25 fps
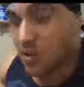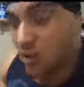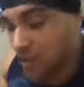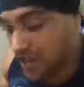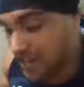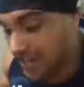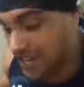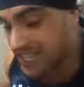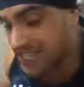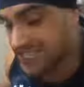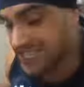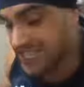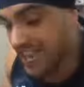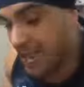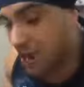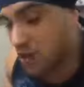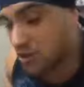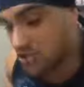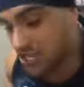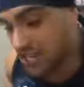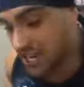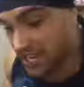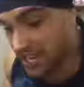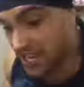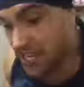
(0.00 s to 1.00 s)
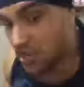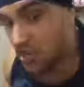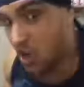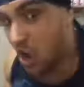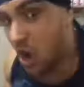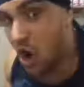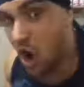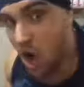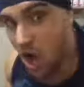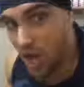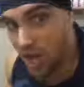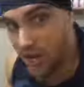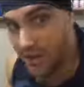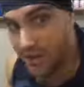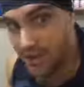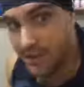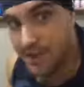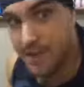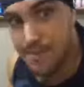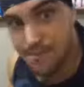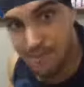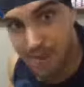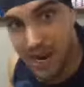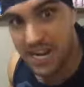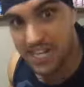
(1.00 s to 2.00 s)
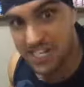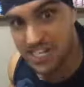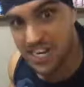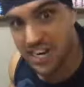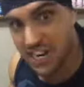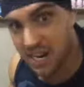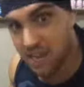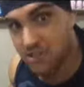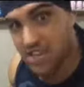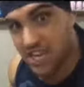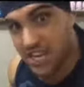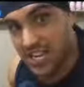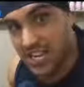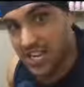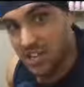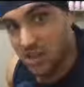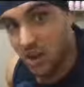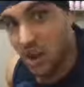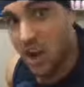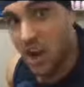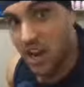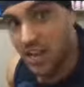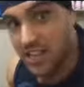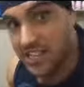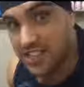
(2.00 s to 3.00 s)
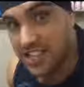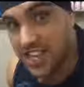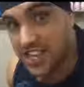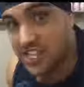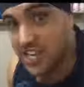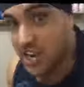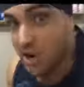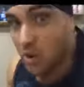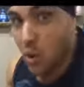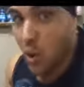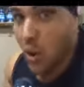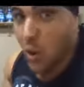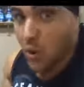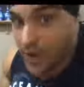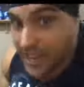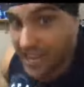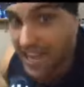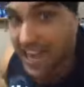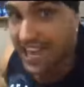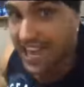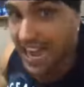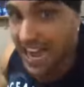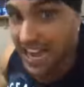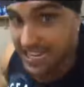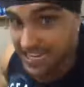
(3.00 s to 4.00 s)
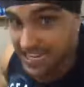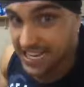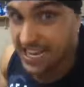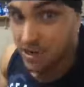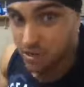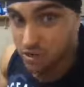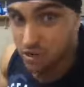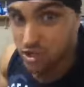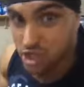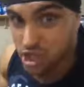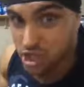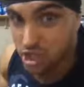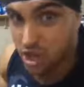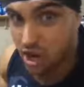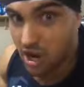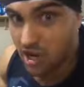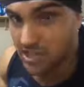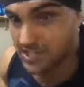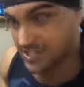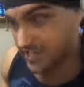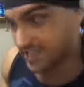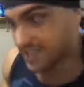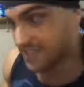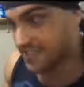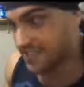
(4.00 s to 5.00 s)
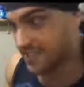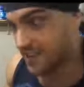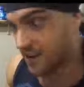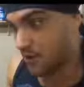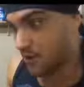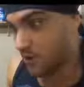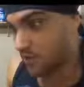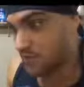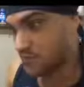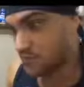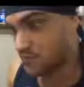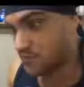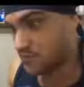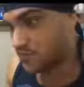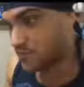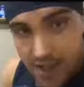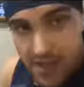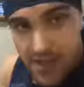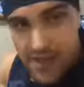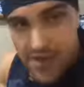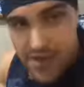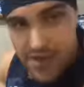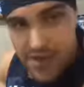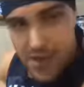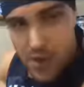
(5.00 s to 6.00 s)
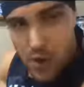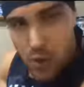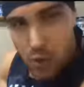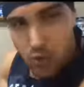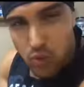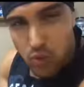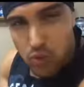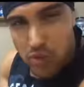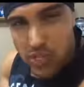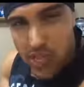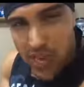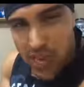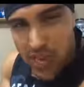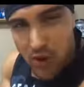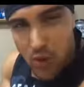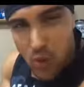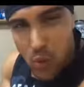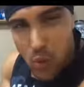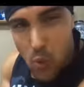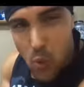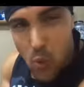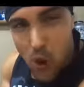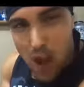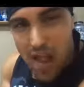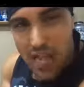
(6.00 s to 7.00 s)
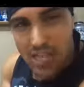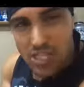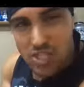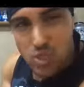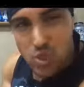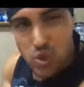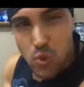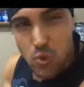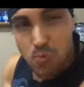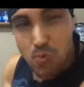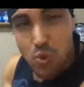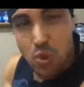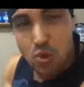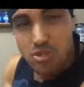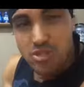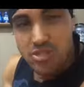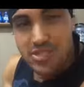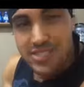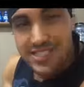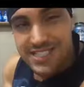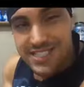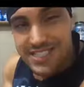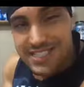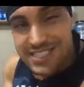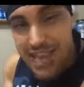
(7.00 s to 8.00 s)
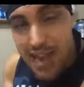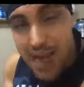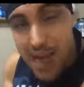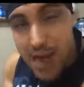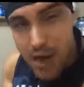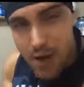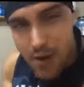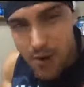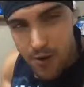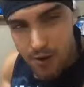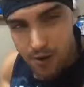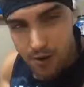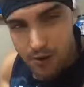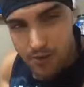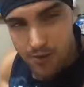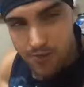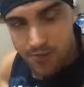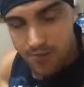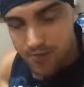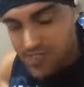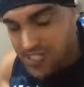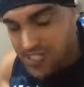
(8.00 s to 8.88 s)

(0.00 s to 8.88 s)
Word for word: com aquelas calça Knorr? Manja, calça Knorr que deixa qualquer galinha gostosa? Então, eu tenho um asco mortal